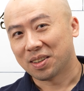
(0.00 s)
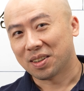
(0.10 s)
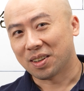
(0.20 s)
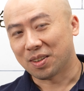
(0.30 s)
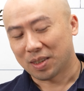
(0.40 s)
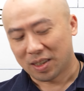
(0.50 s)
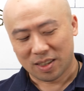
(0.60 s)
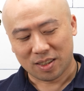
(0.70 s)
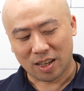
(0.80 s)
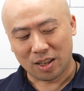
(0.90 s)
好，
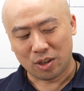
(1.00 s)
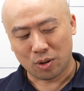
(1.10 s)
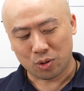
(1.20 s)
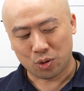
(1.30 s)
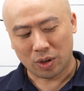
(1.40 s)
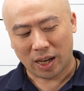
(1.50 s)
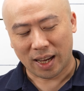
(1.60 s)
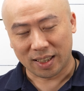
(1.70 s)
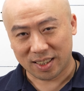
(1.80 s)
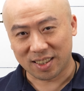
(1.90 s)
申酉戌
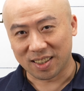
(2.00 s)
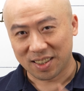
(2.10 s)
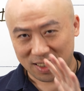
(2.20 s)
亥子。